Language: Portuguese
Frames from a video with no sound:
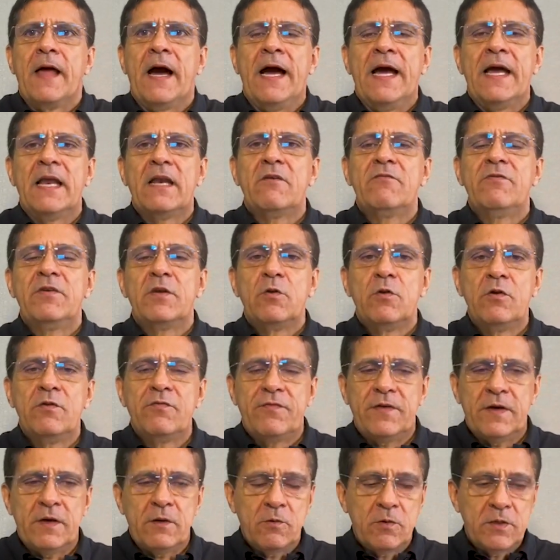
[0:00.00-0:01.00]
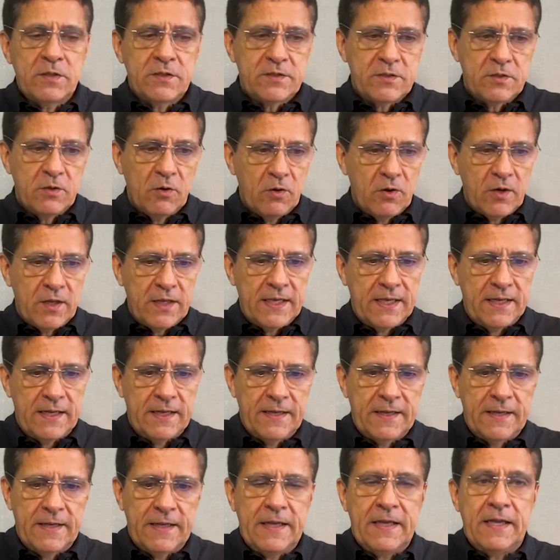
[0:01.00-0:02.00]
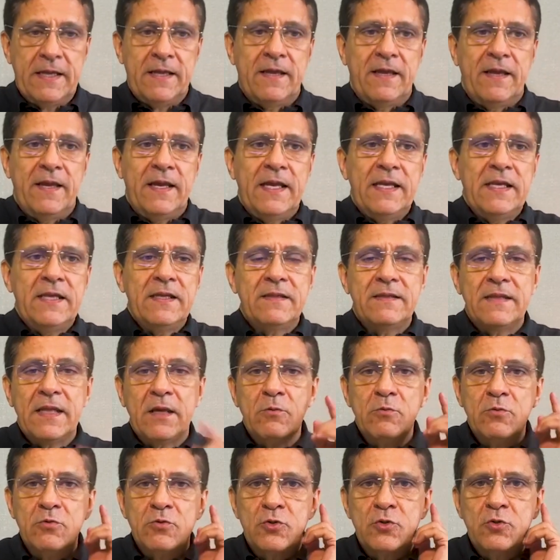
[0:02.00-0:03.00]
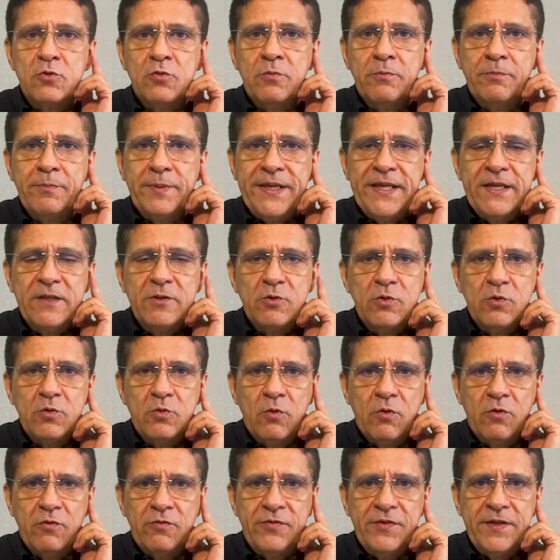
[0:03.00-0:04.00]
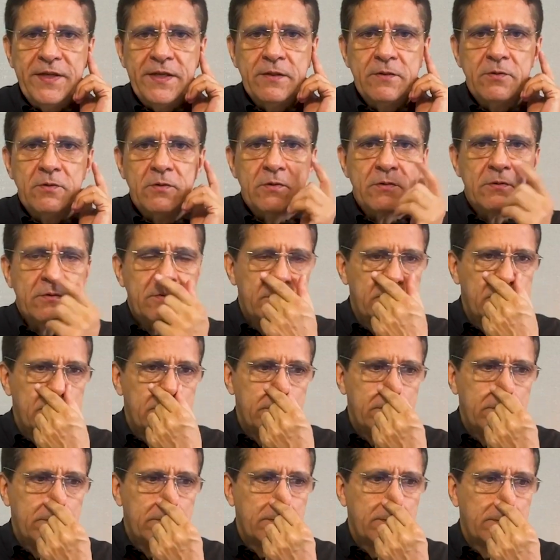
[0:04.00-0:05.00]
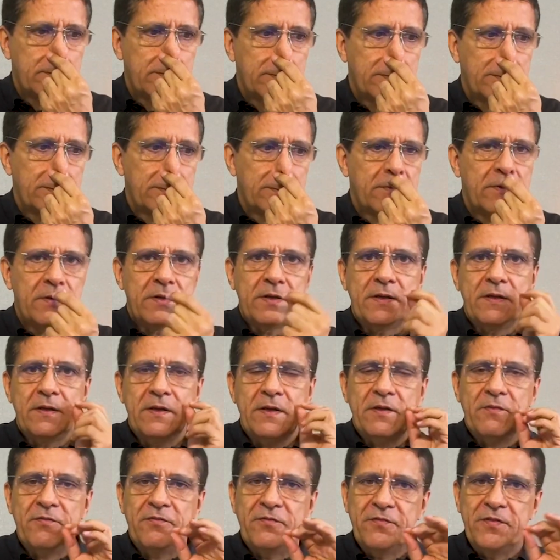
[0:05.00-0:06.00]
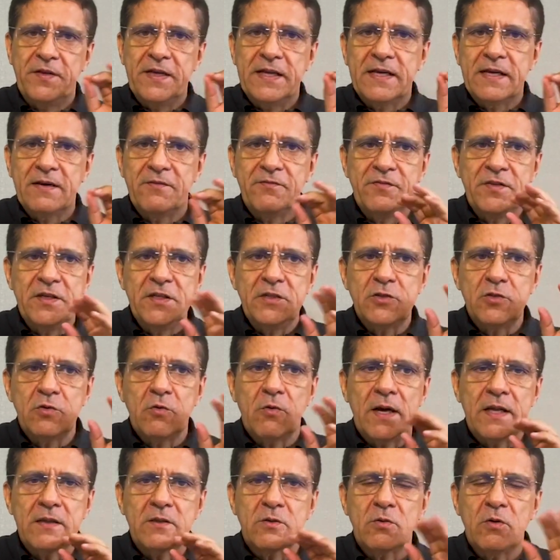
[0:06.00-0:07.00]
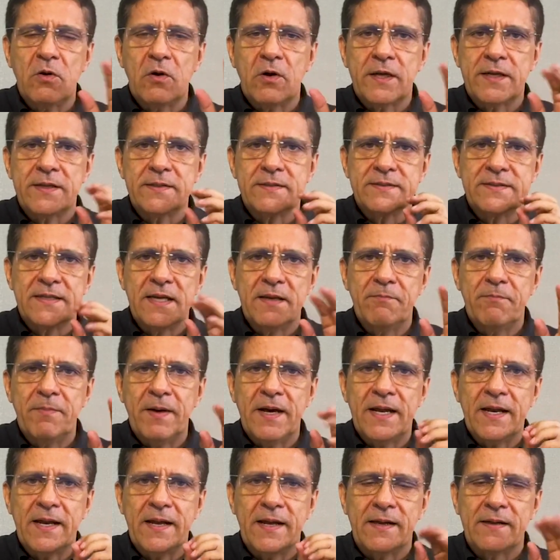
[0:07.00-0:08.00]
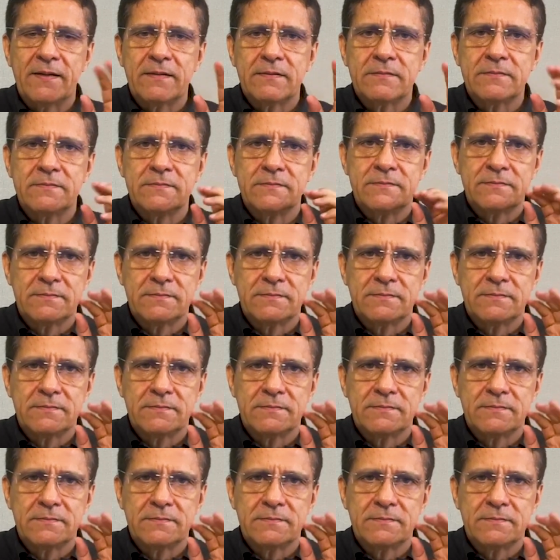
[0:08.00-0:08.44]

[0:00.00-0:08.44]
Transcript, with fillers: Aí ela virou e falou assim, olha, ele tem um zumbido no ouvido que fica 24 horas sem parar.